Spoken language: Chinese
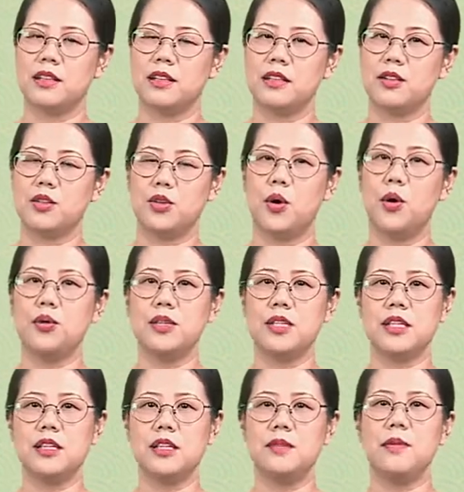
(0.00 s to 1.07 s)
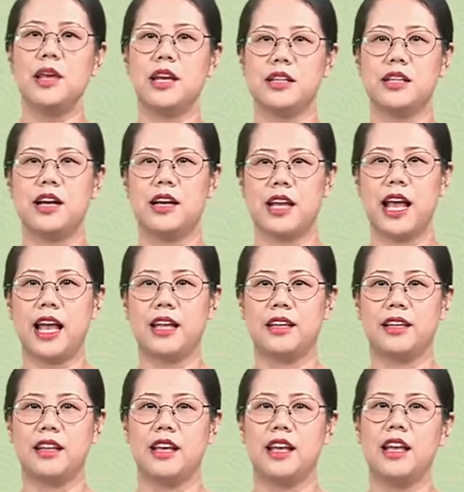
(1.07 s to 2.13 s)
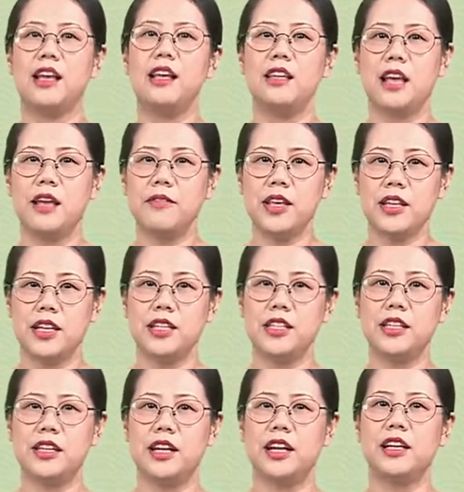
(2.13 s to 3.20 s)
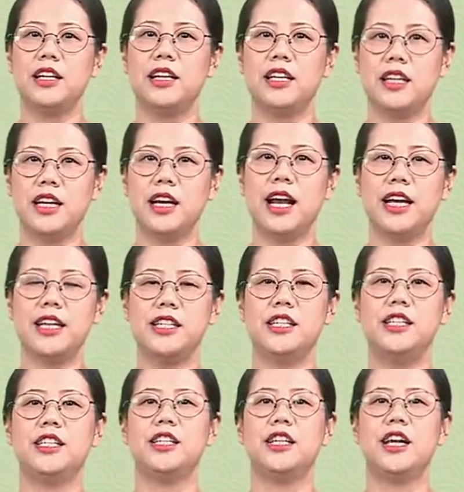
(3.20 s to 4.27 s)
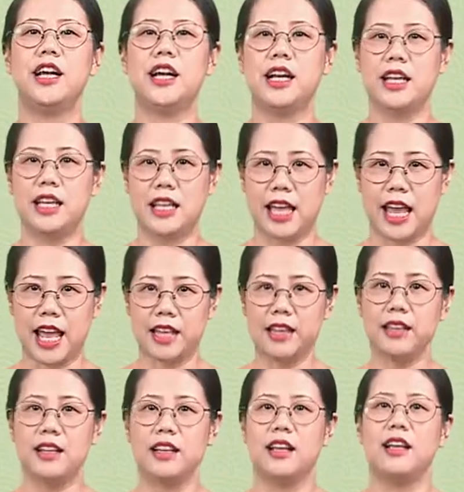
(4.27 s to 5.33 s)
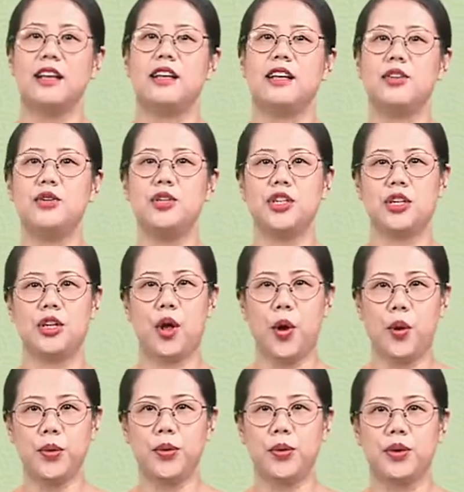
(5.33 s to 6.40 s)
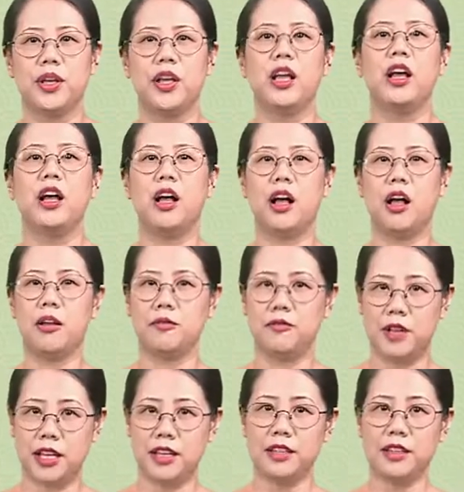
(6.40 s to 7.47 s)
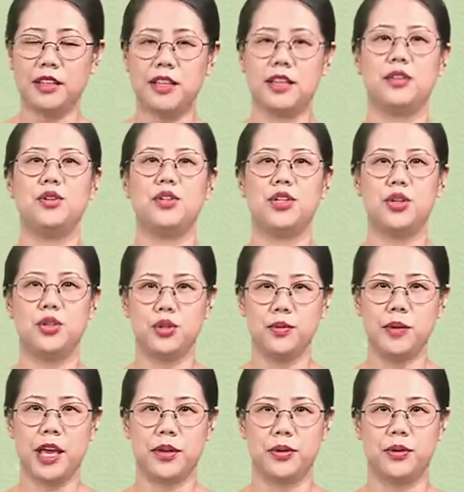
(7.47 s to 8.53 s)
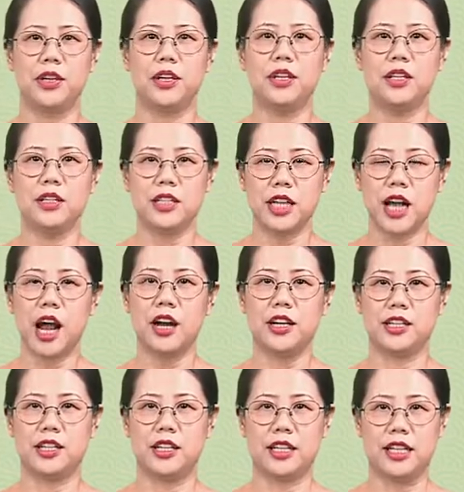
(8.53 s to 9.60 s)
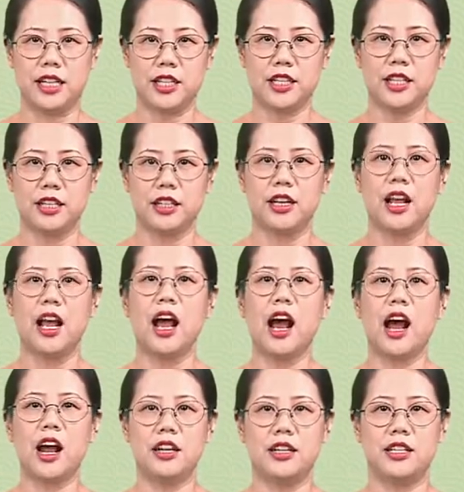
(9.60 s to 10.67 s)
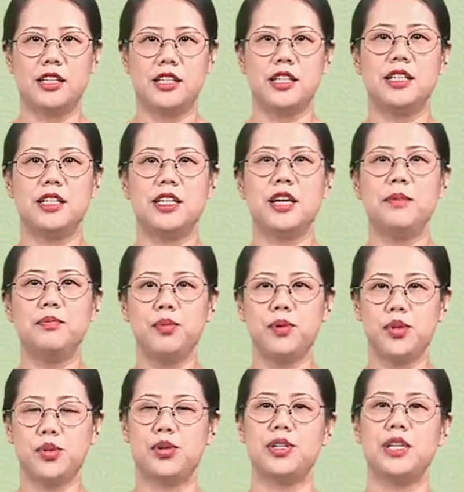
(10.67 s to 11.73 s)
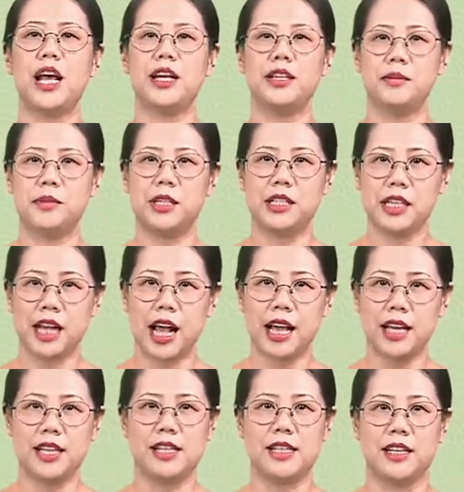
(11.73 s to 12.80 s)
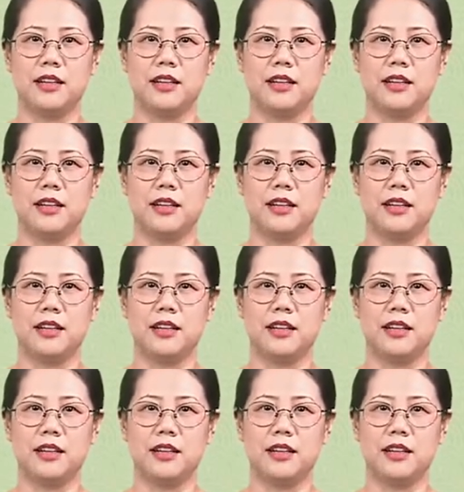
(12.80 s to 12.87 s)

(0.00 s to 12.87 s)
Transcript: 从字面上看，言文一致呢，应该是指言，也就是口语，和文，也就是书面语，这二者一致。二者之间不存在什么差异性，